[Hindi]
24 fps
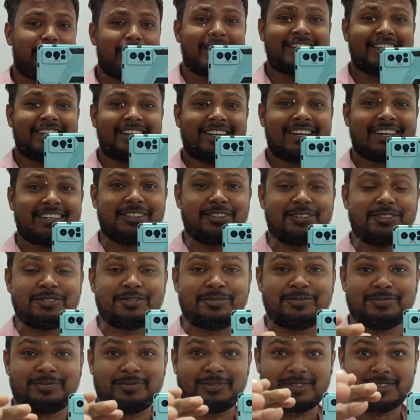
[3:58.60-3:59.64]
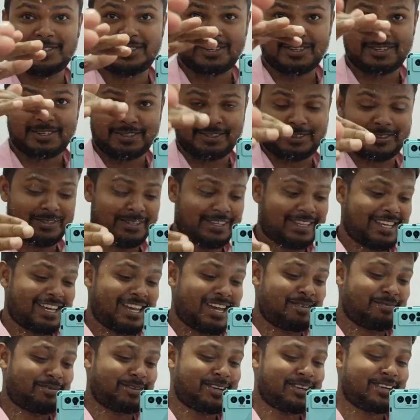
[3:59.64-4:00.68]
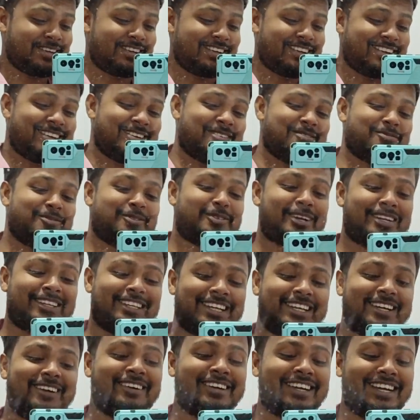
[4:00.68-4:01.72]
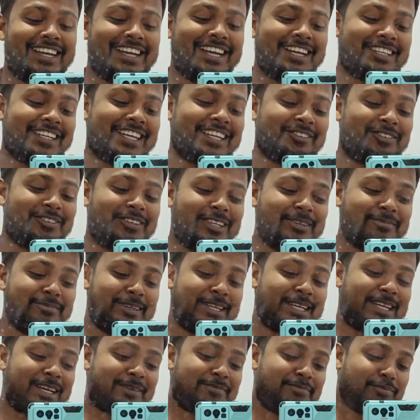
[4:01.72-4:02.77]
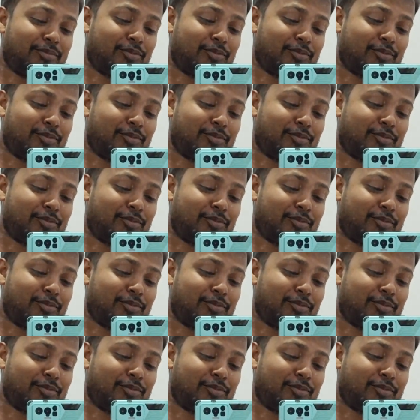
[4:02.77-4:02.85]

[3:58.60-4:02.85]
बातें करता हूँ तो यहाँ पे पूरा दिखाऊंगा एक एक्चुअली मेरा